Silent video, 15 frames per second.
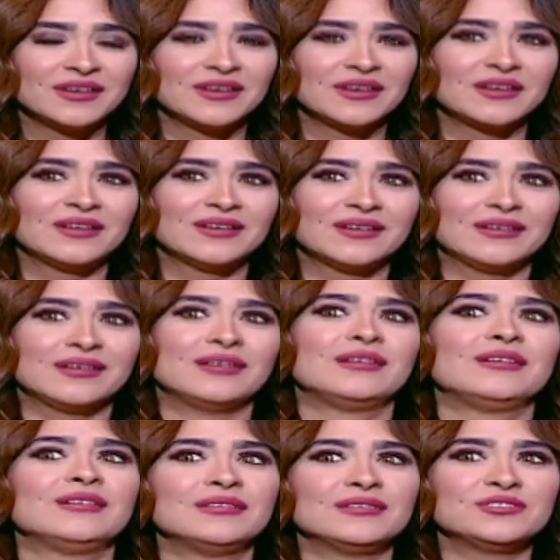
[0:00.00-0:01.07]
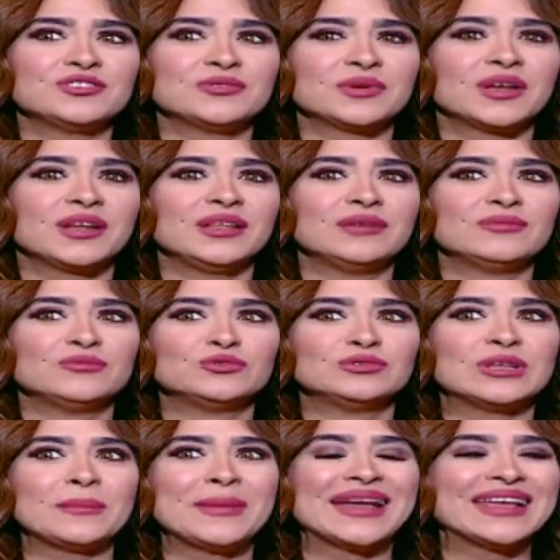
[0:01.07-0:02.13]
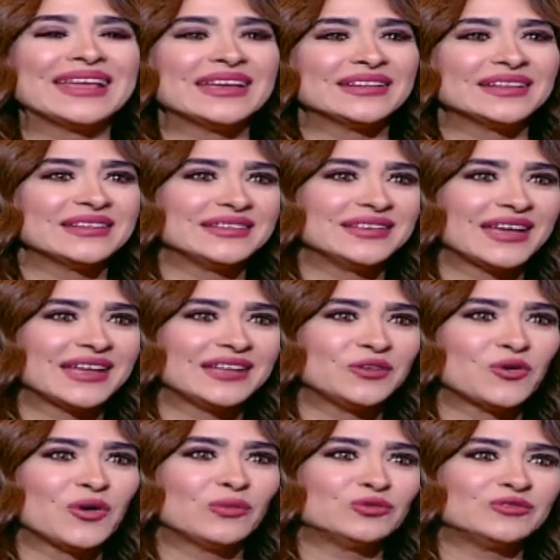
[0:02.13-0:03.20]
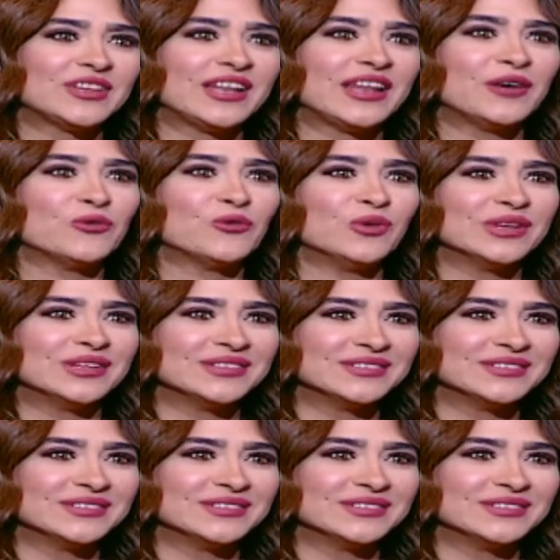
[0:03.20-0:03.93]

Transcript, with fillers: آه، جيم كاري متمكن يعني هو متلون